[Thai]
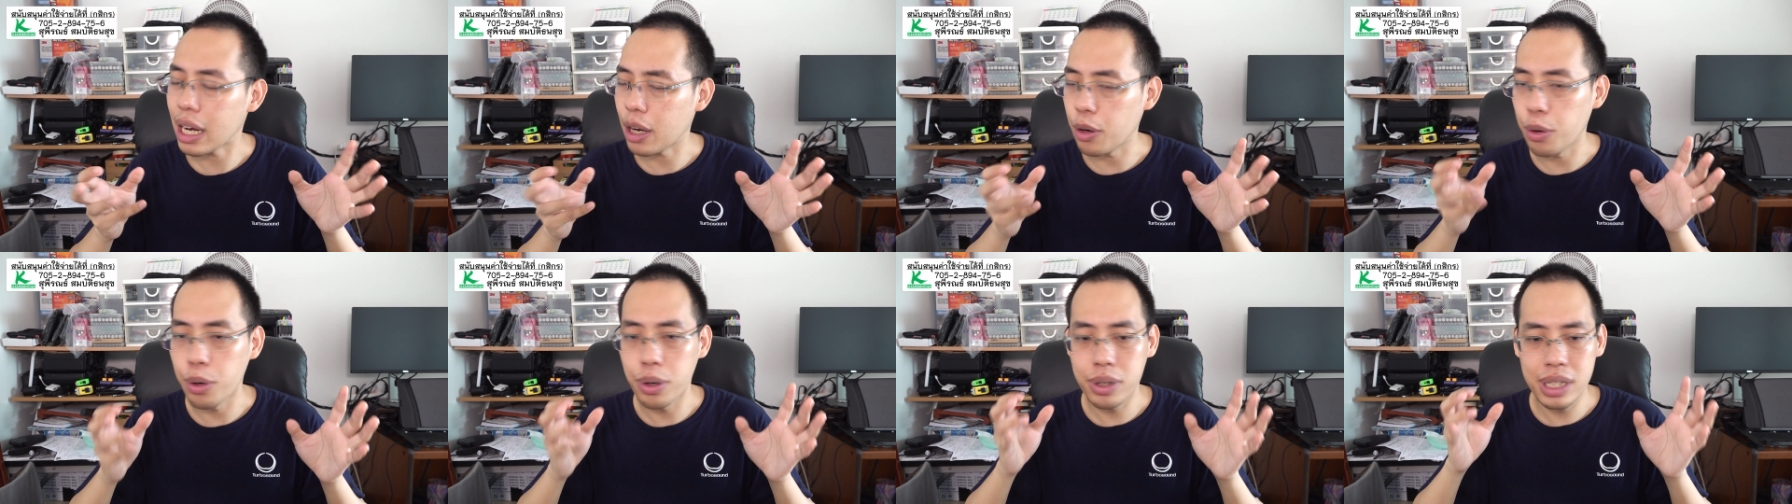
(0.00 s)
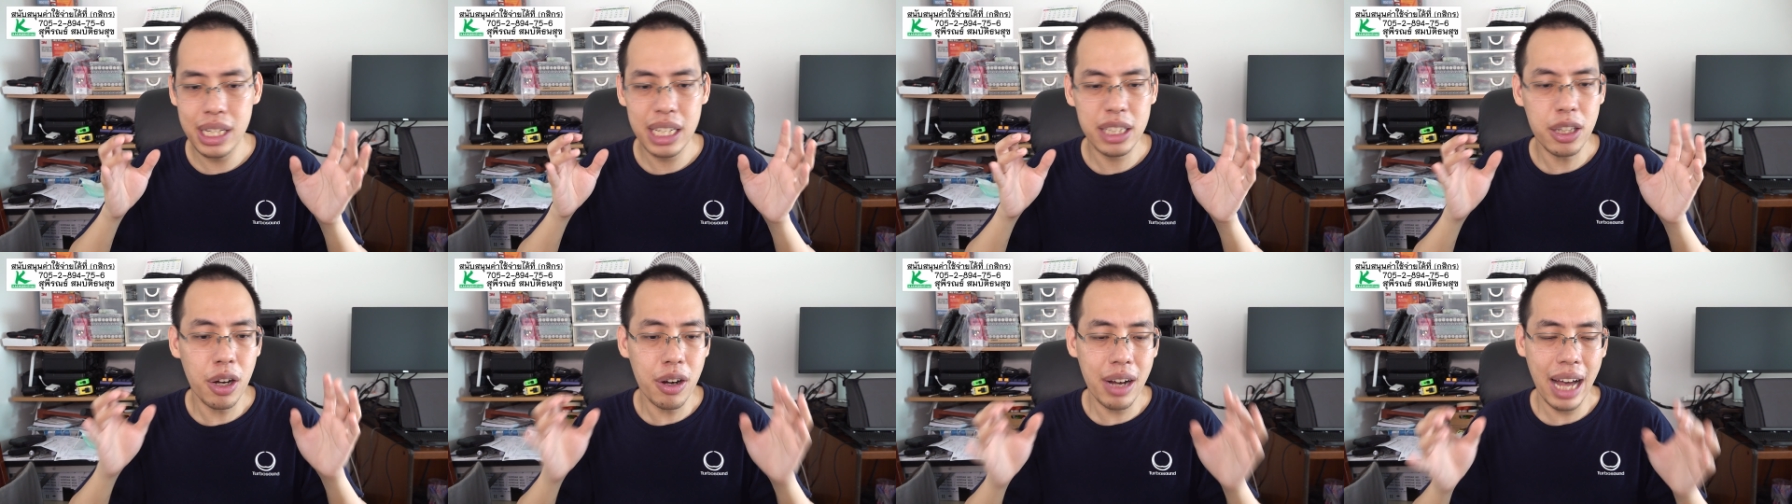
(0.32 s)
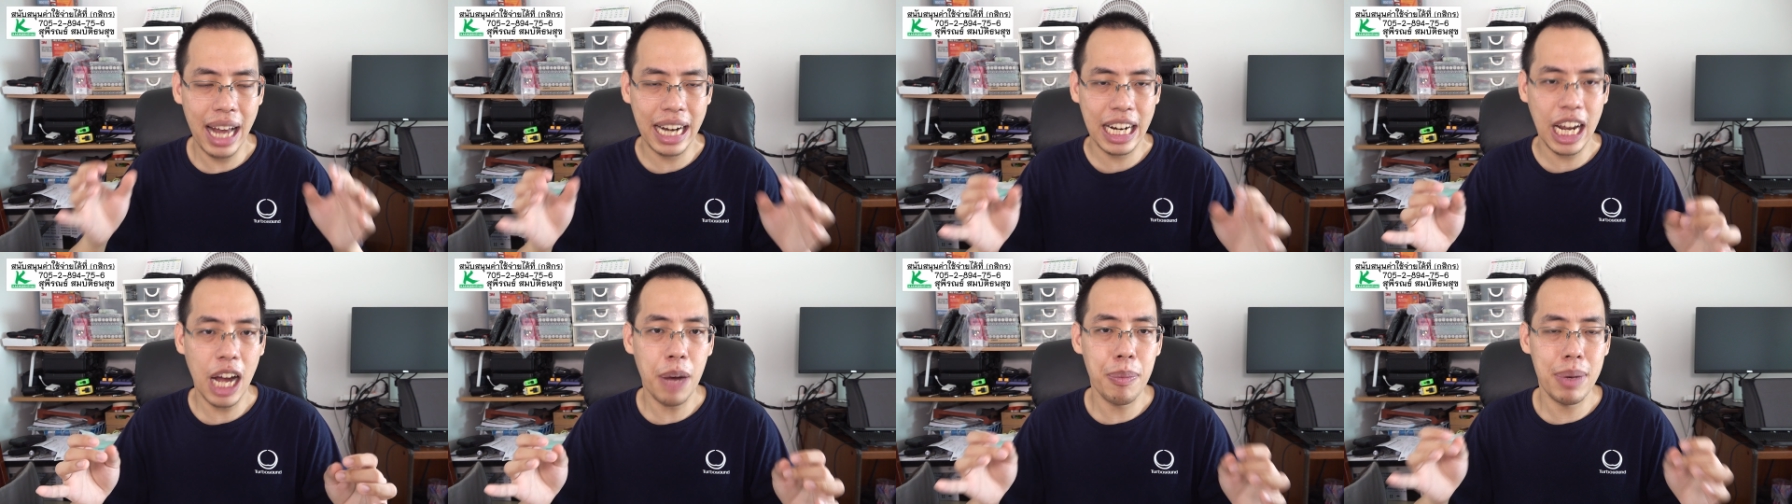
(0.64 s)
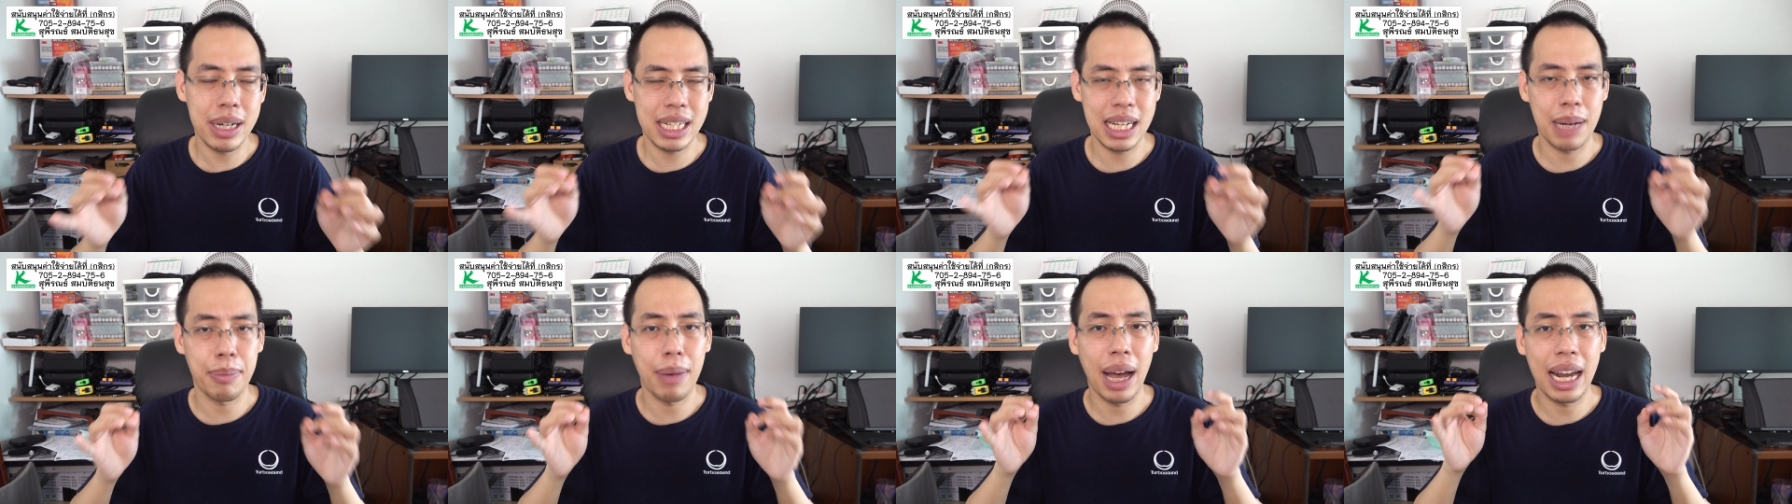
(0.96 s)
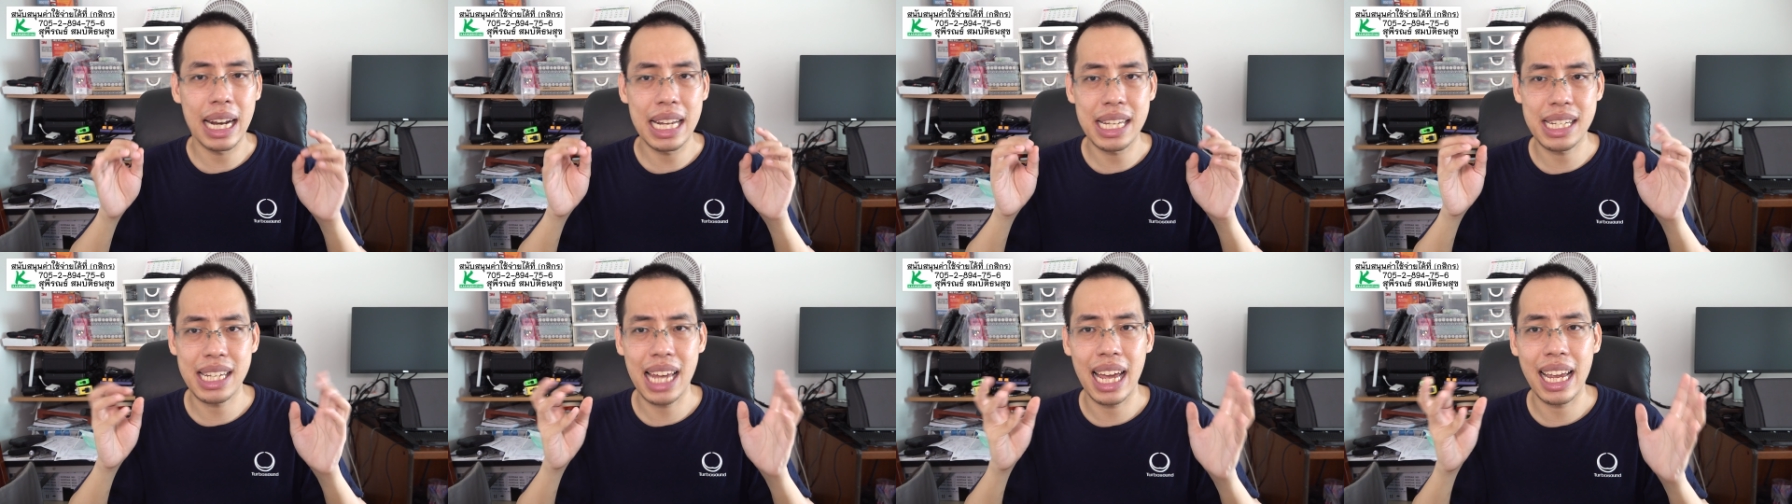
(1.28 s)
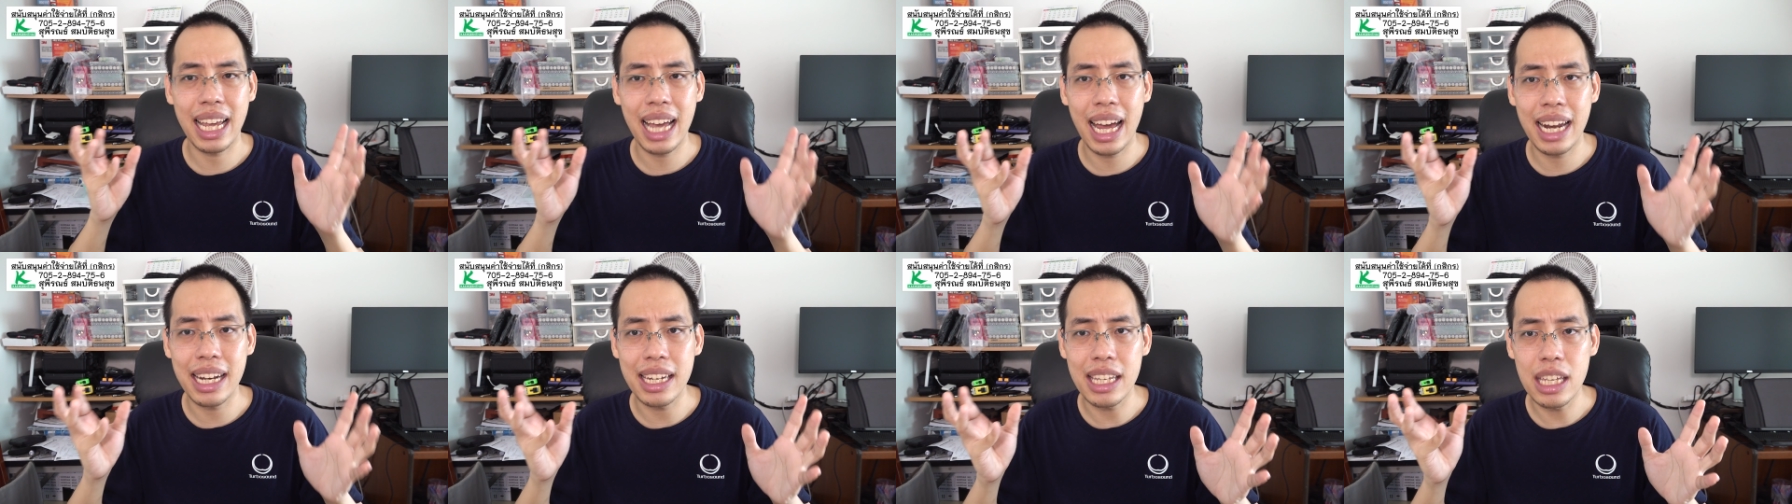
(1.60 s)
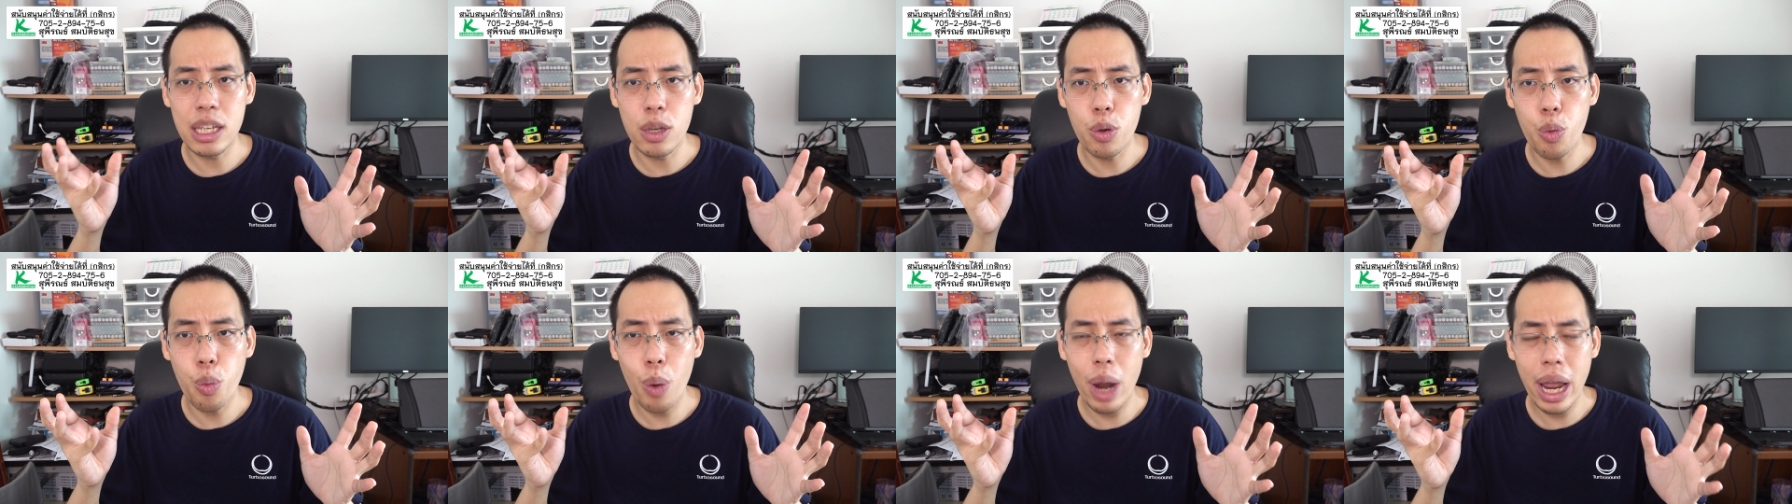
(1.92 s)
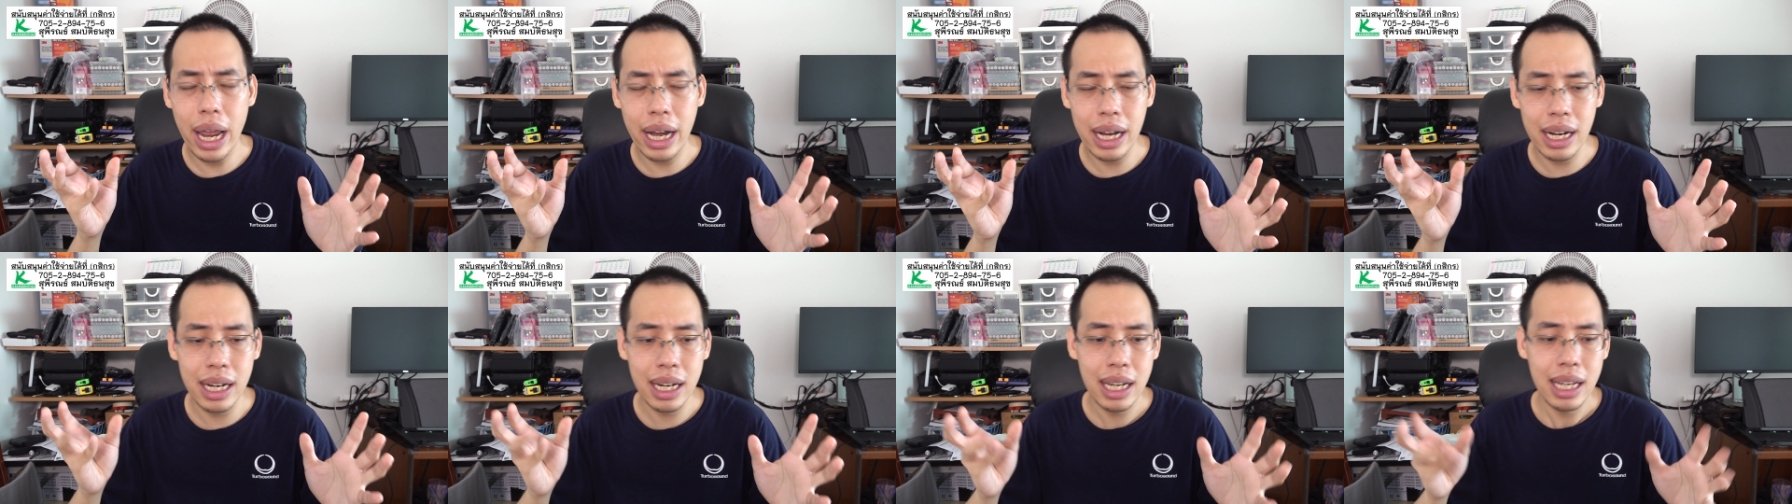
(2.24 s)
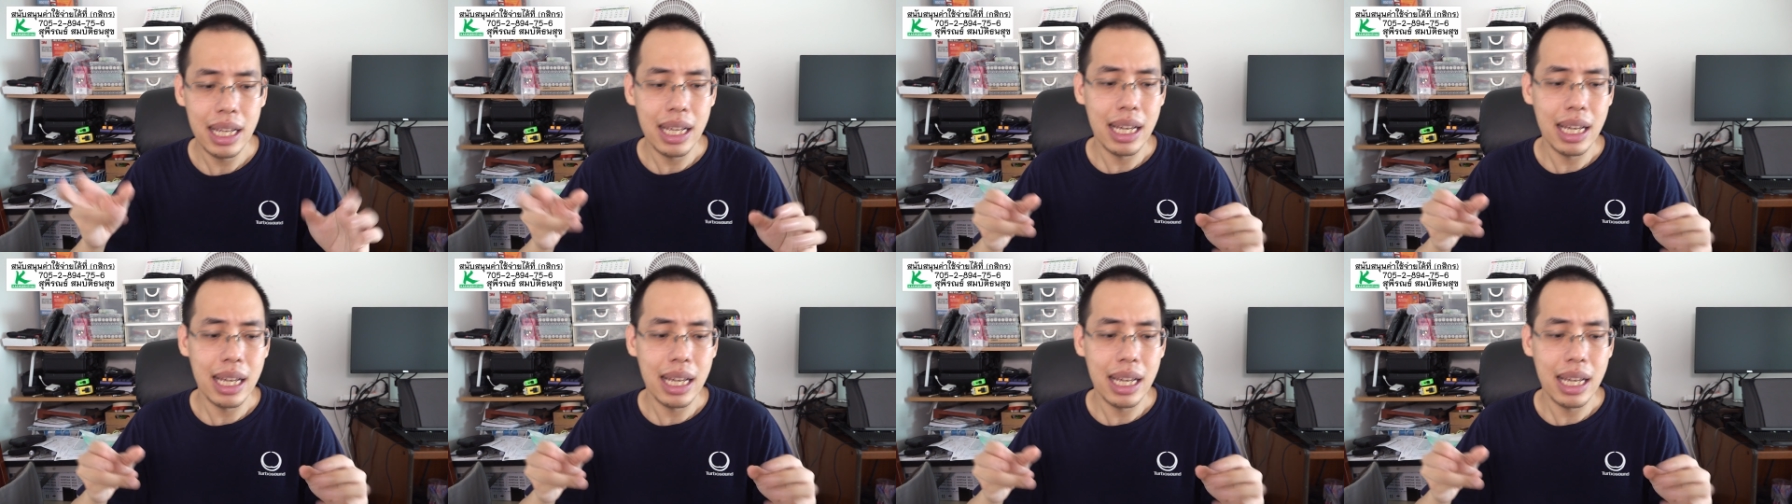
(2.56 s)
คนที่ต้องการเข้ามาทำงานในสายงานอีเวนต์